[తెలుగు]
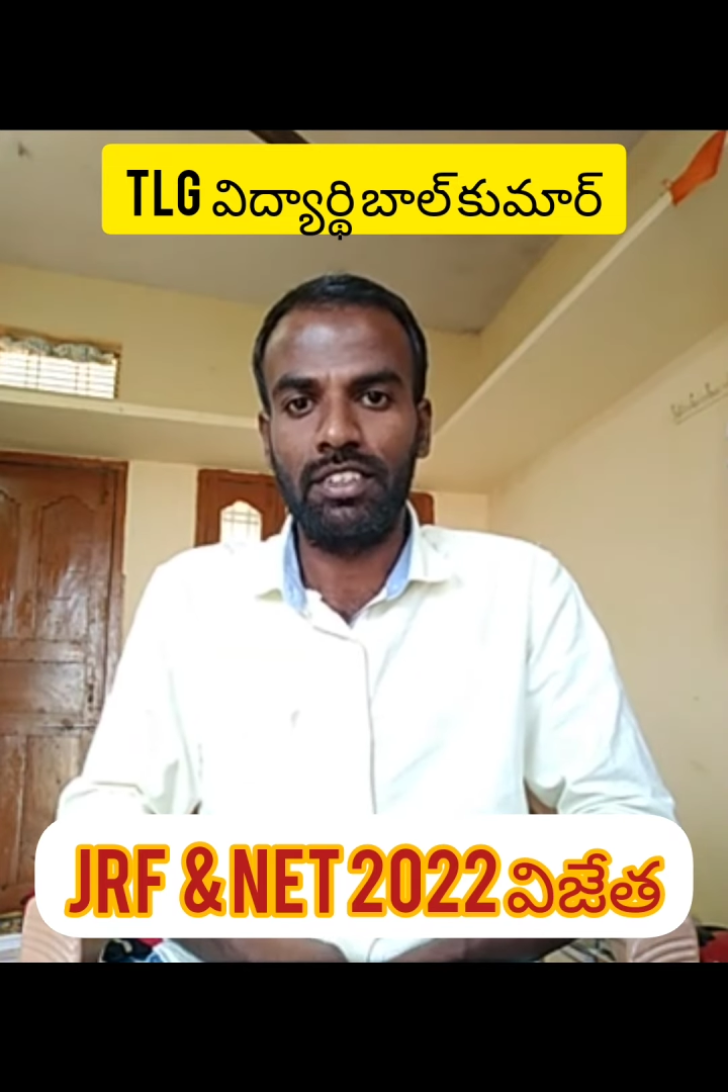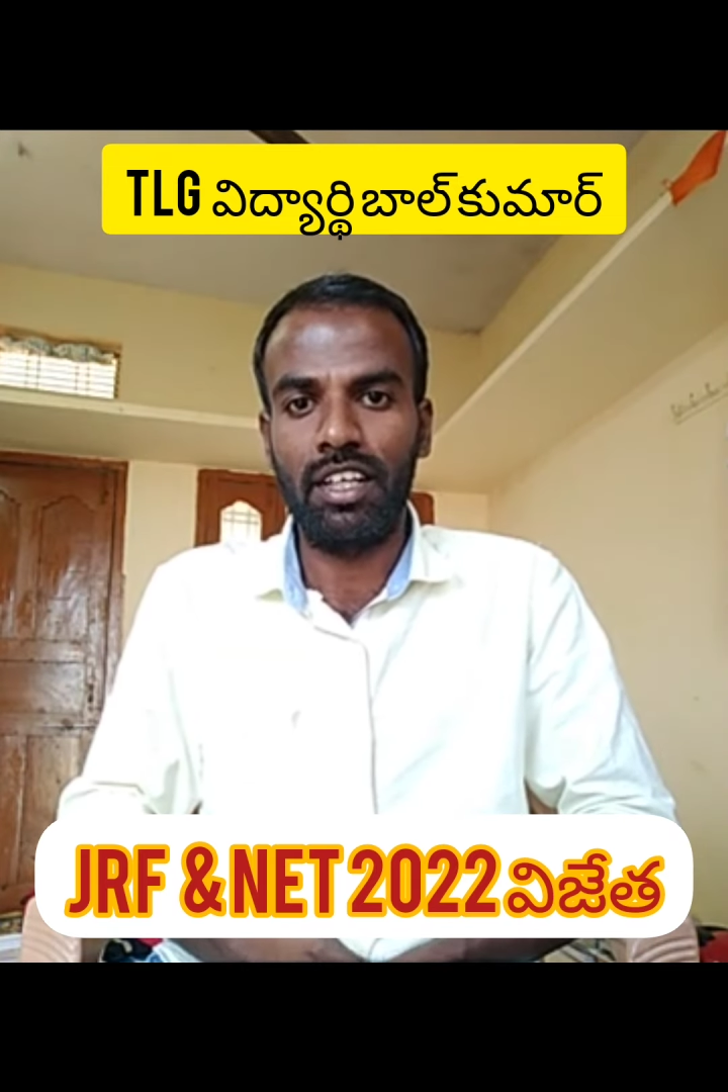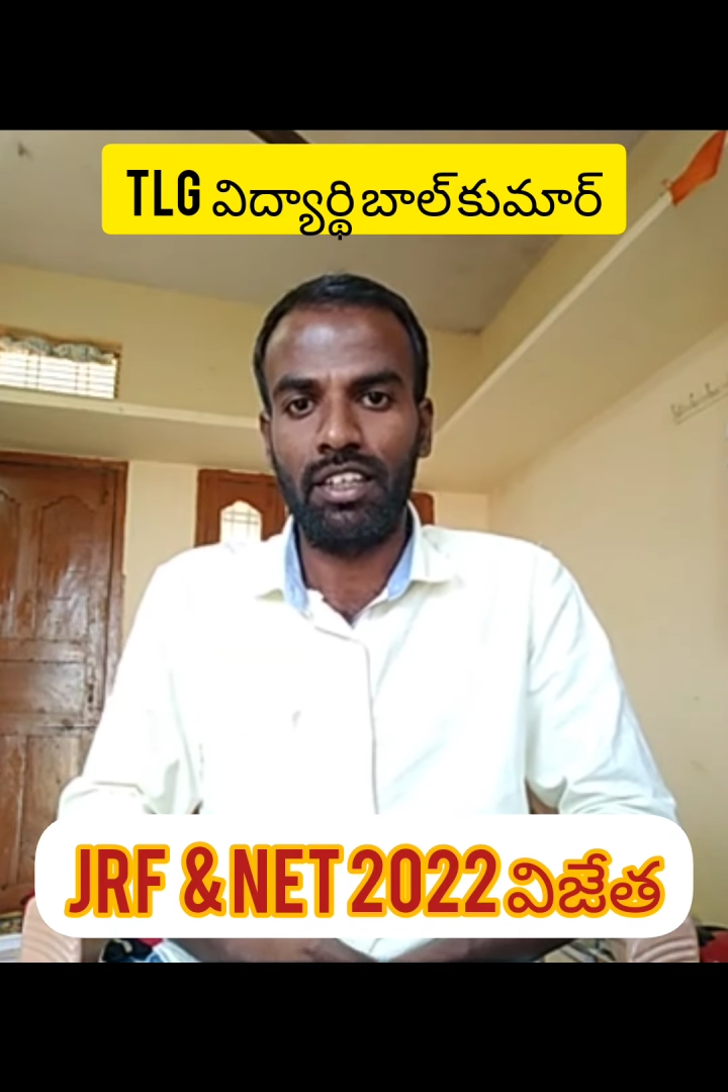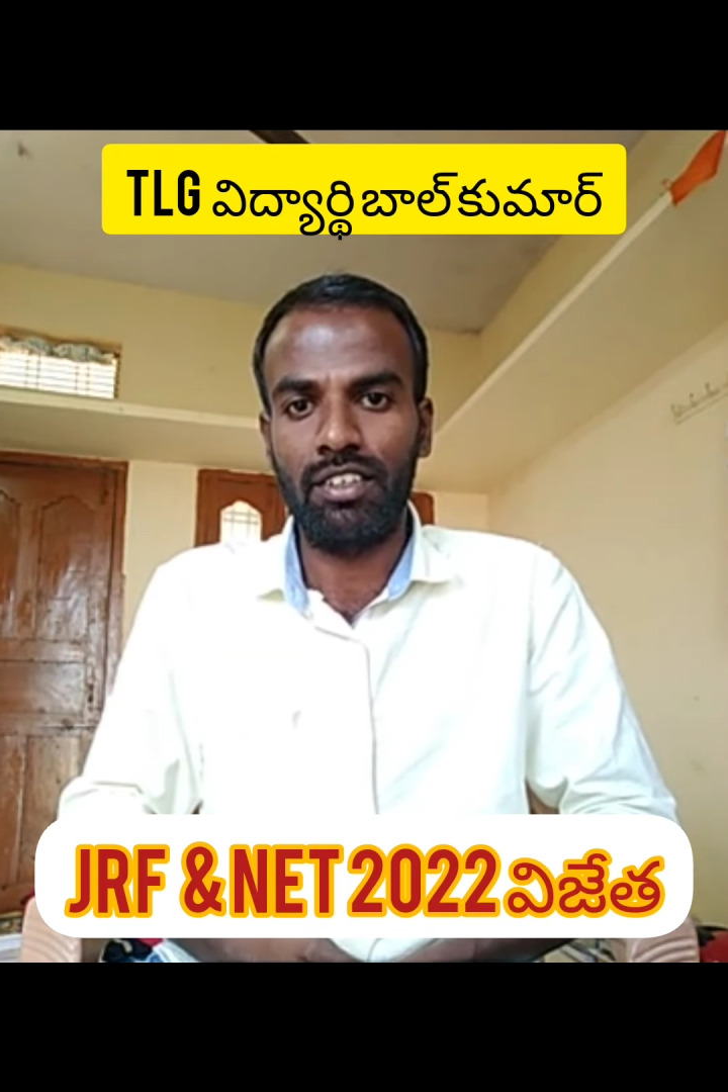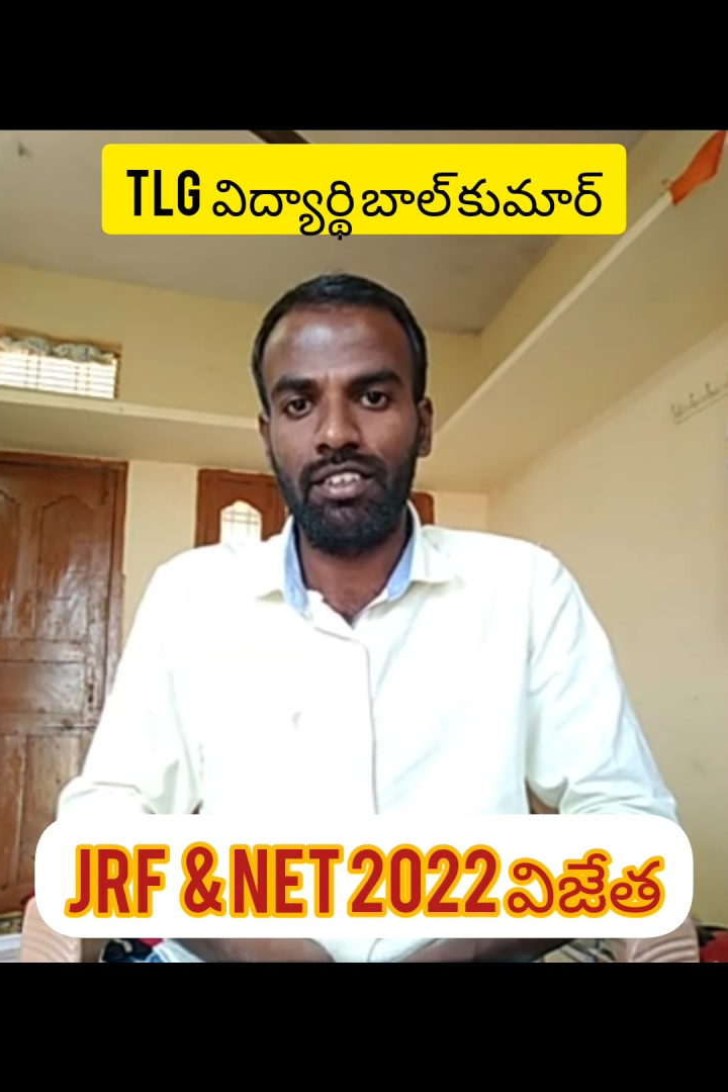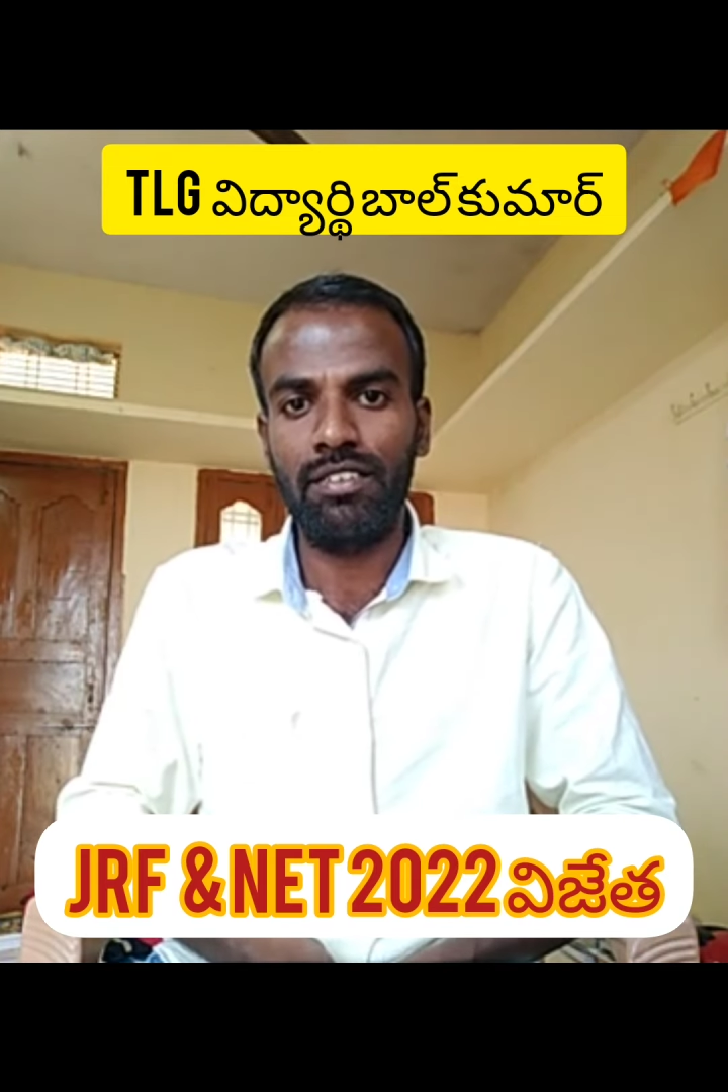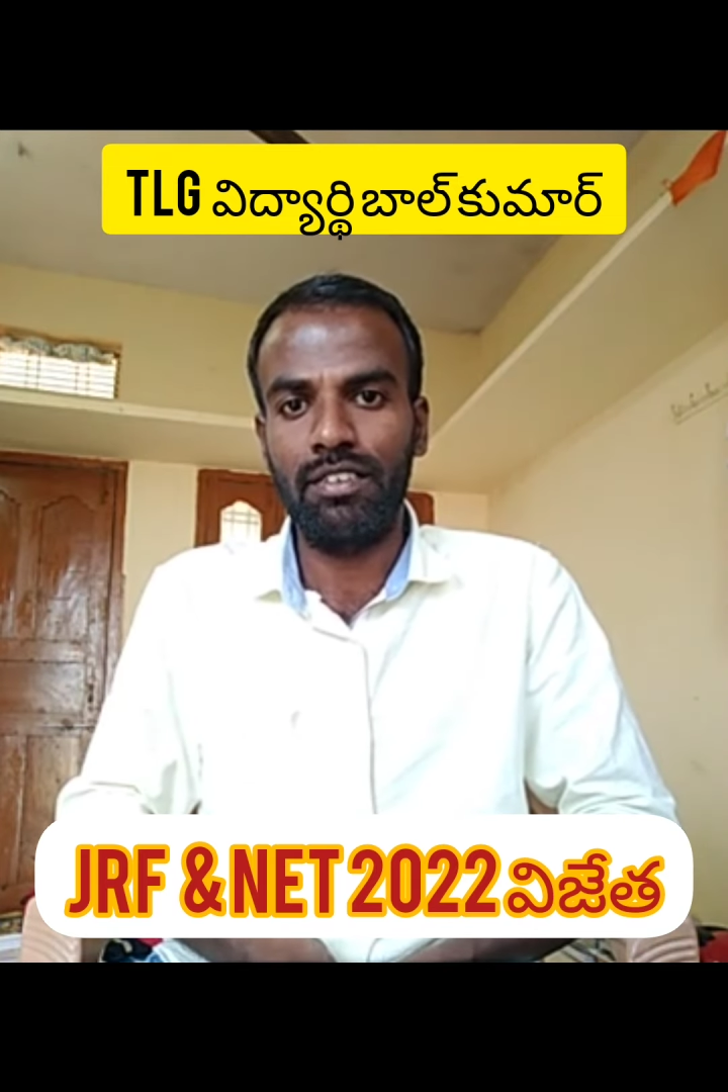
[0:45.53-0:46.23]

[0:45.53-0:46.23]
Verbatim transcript: సార్ అందులో